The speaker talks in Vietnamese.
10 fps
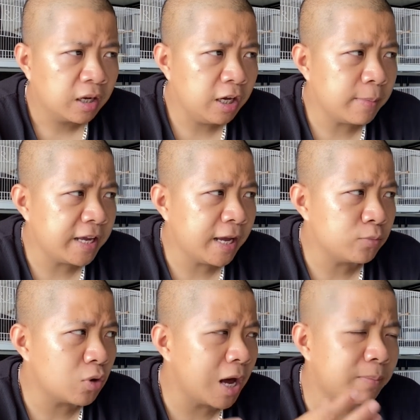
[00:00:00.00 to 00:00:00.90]
Khi mà anh
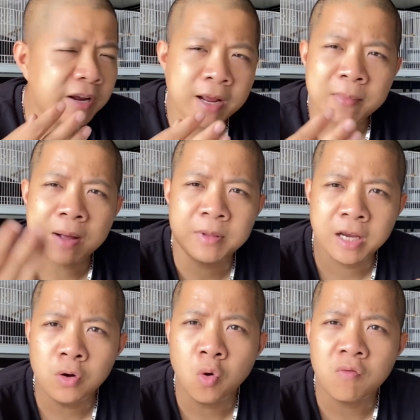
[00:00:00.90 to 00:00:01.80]
em cho ăn mà anh em cảm thấy
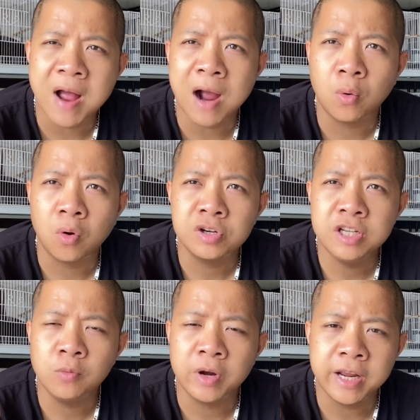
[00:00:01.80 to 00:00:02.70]
cái độ vàng của con
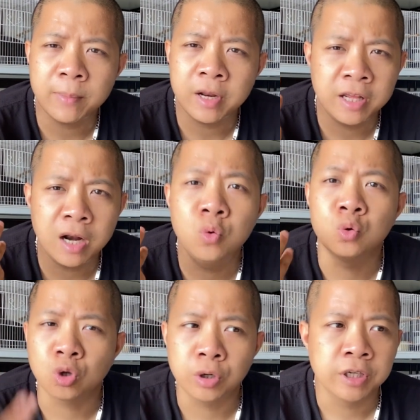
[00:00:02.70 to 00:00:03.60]
chim của anh em là thế là đủ
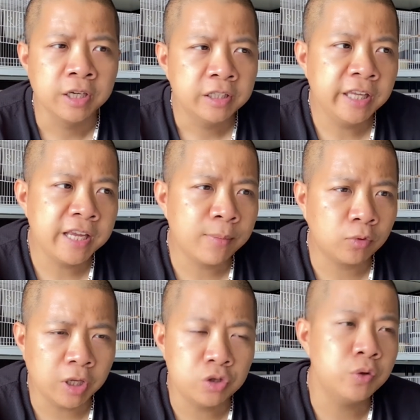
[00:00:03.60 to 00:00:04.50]
rồi thì anh em
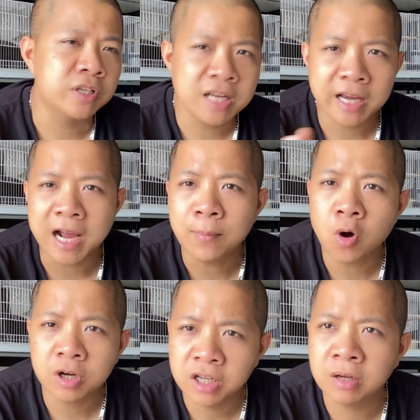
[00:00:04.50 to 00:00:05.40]
có thể chuyển sang cái cám
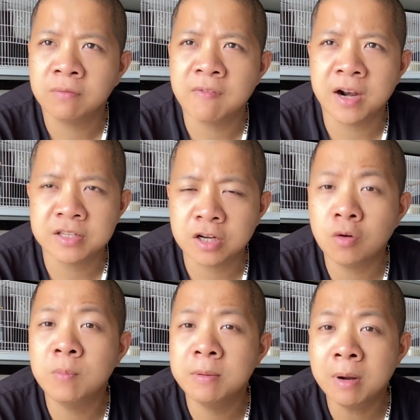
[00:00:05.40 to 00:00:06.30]
hót kia và nó sẽ
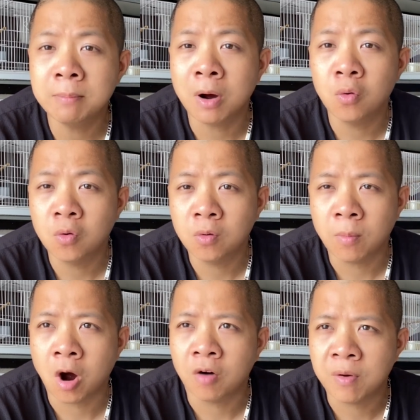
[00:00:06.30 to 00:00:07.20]
không bị mất màu
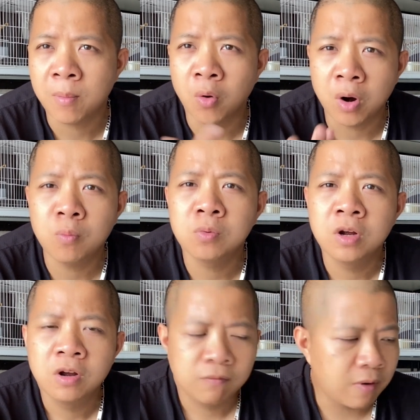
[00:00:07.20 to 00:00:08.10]
mỏ và màu lông
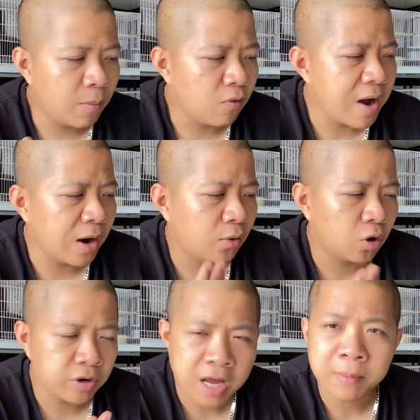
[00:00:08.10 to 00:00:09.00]
và màu vàng của
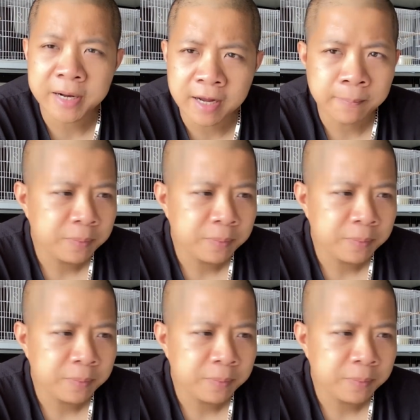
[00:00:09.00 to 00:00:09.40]
nó nhé các bác nhé.